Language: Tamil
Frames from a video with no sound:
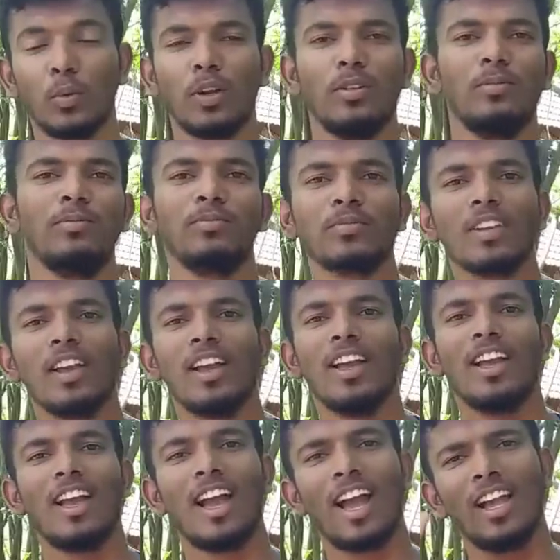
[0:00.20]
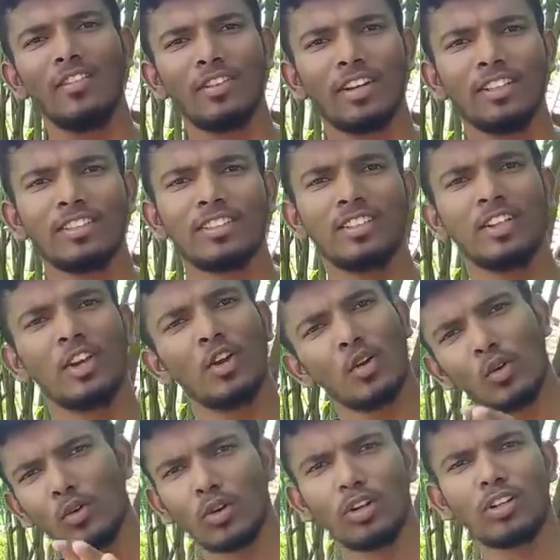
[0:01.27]
ஒன் ஹாய் ஃப்ரெண்ட்ஸ்
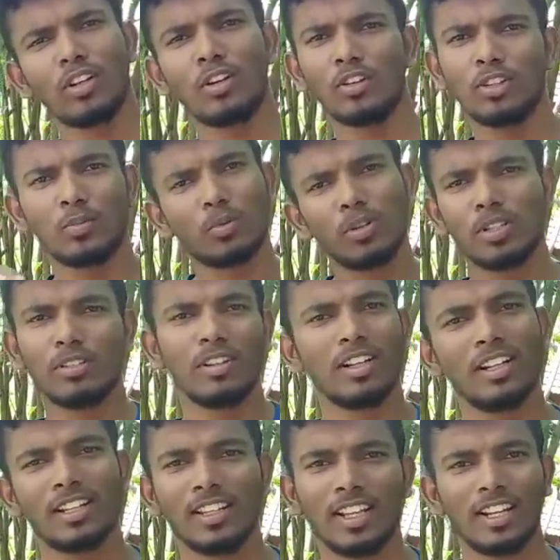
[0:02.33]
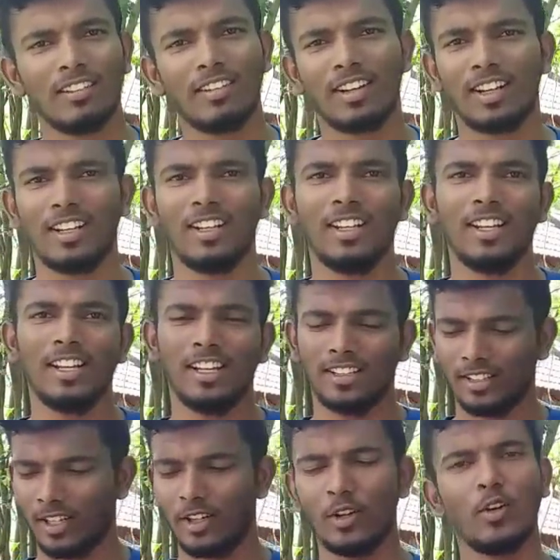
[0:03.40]
உங்களுக்கு கொஞ்சம் பிடிச்சவங்கலேருந்தே நான் வரேன்
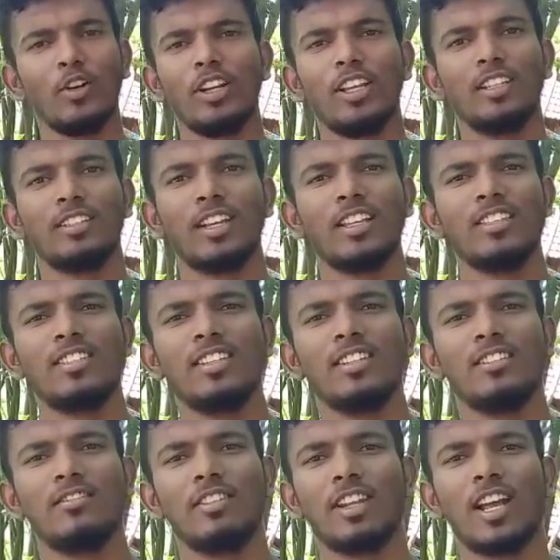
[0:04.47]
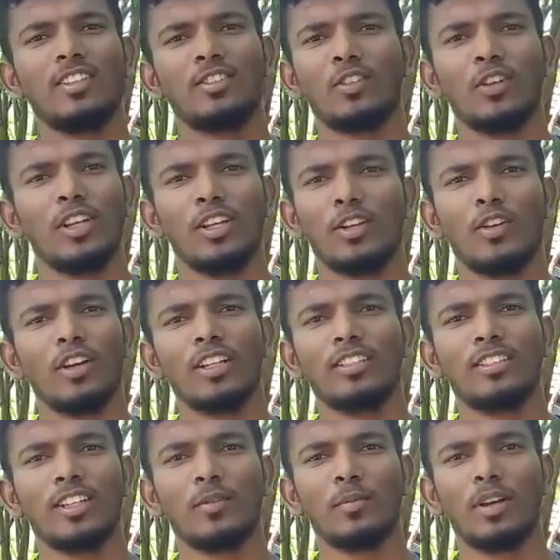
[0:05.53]
இந்த டோனி சச்சின் விராட் கோலி
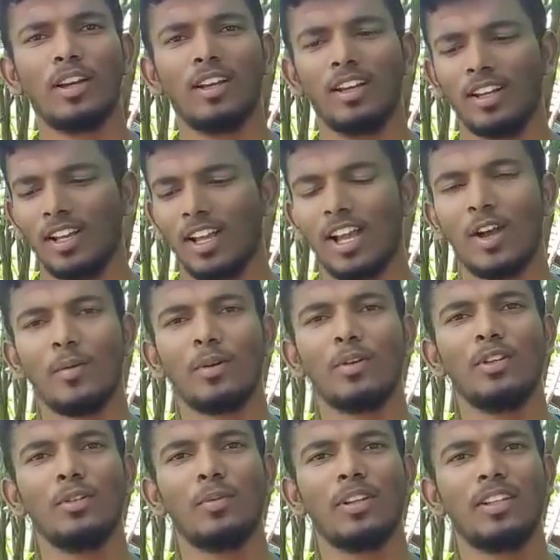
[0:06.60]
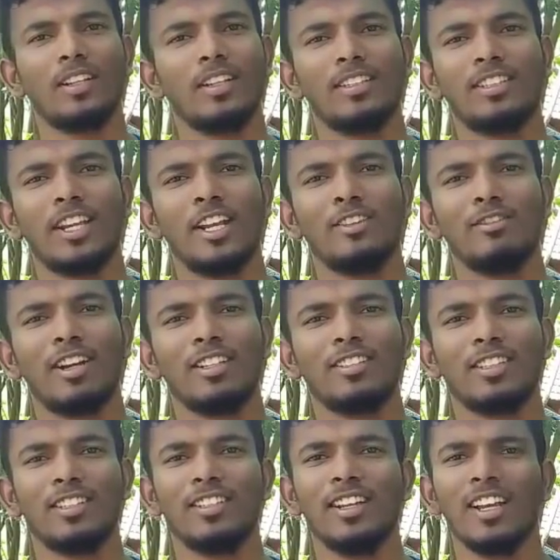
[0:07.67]
ரோஹித் சர்மா அப்புறம் வந்துட்டு பார்த்திங்கன்னா இந்த ஷேன்
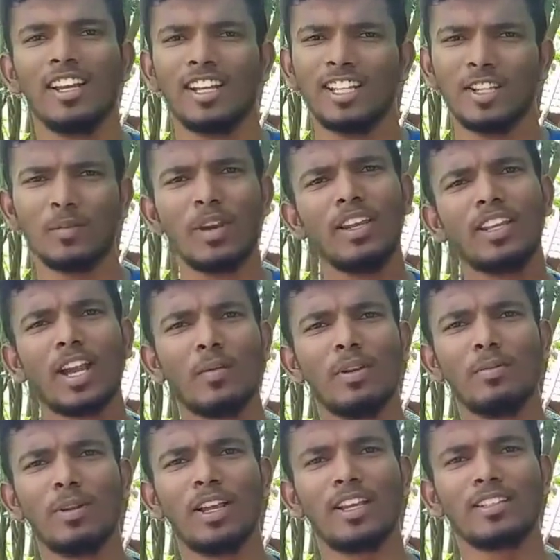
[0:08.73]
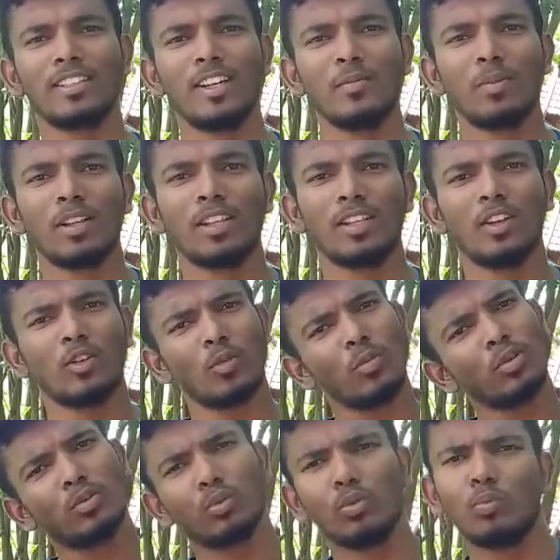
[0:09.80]
வாட்சன் இந்த மாதிரி கபடி பிளேயர்ஸ்லாம் பார்த்தீங்கன்னா
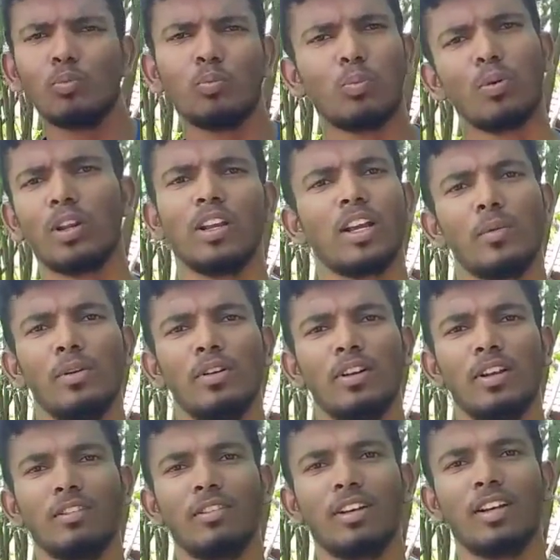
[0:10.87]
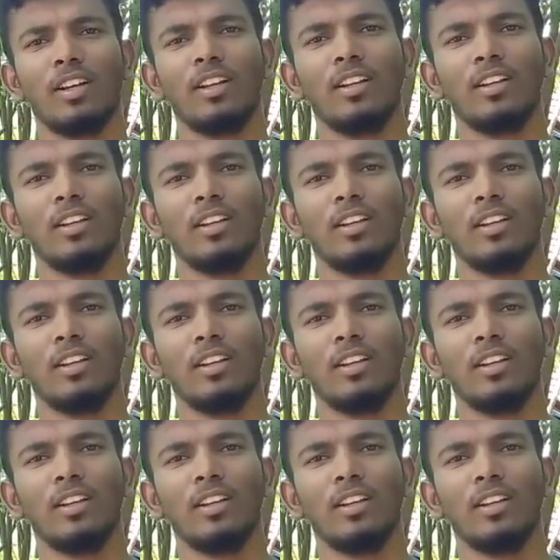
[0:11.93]
ரொம்ப சூப்பராக கபடி விளையாடுவாங்க